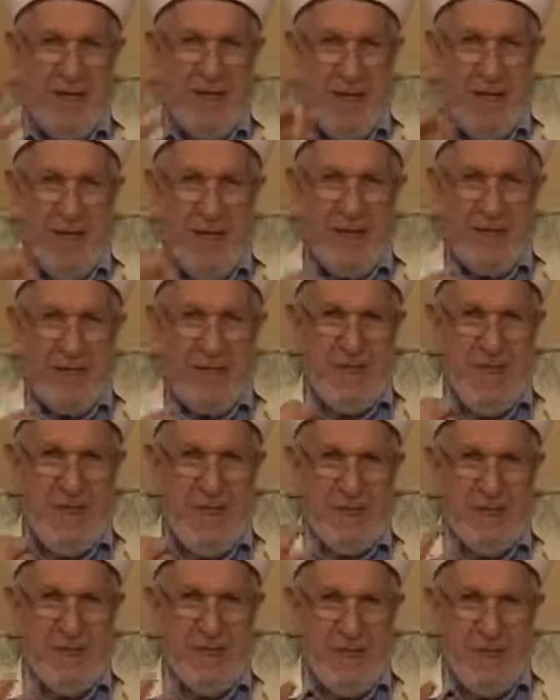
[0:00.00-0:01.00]
yok.
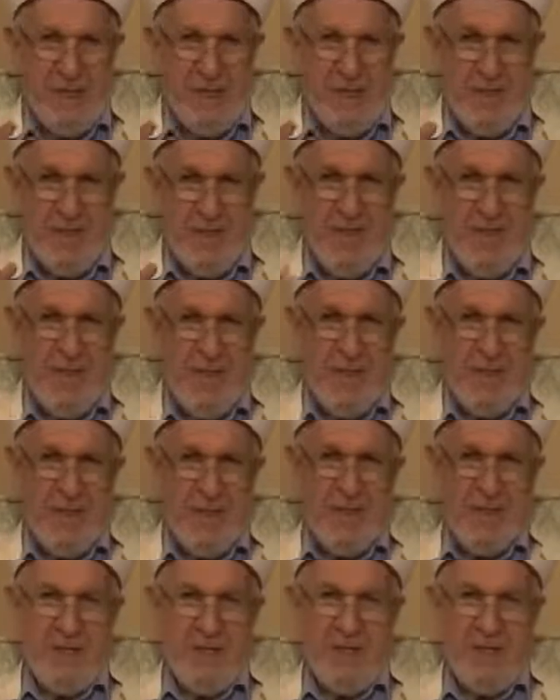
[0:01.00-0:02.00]
Sapsarı.
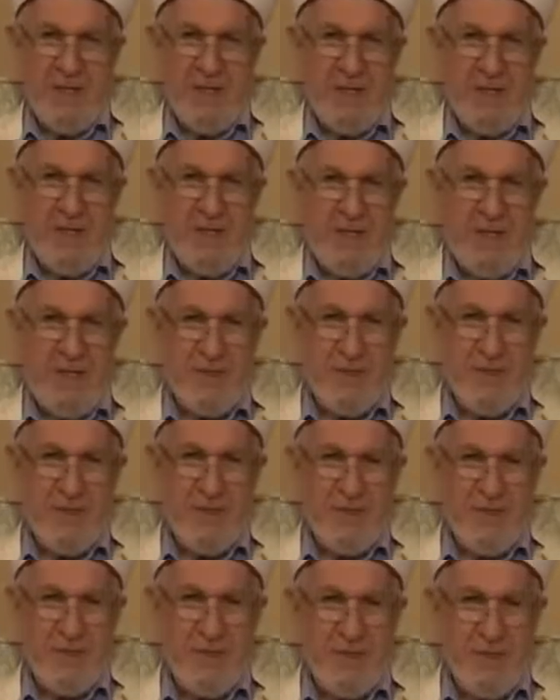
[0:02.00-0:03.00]

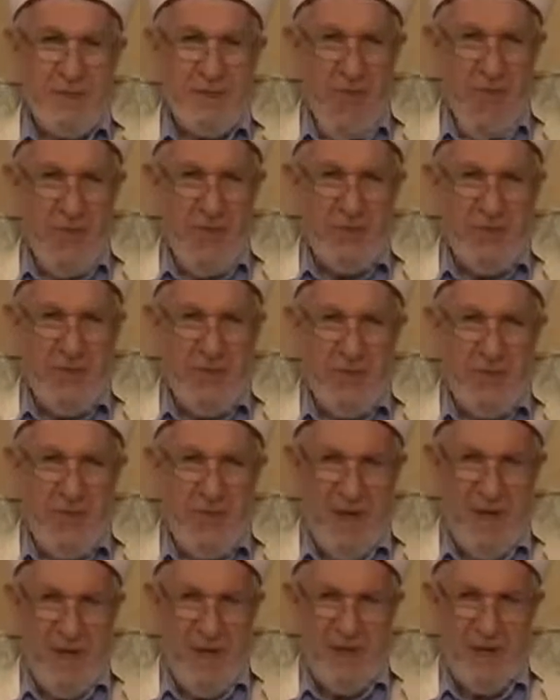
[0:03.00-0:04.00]
49 kişi var
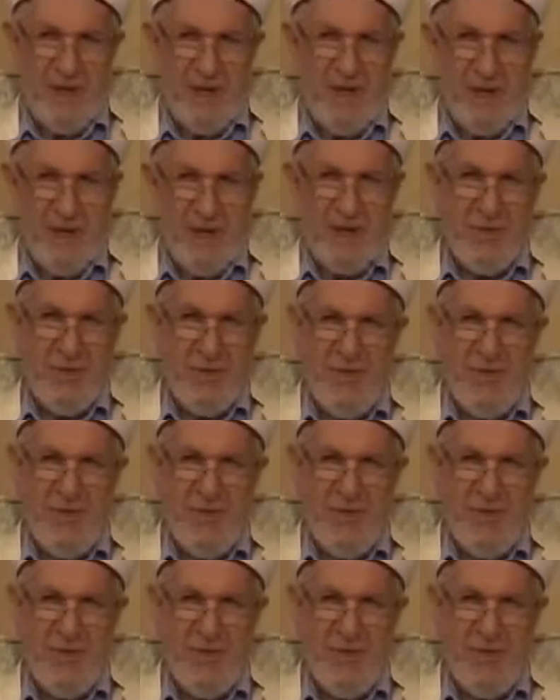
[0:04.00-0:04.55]
içeride. Full.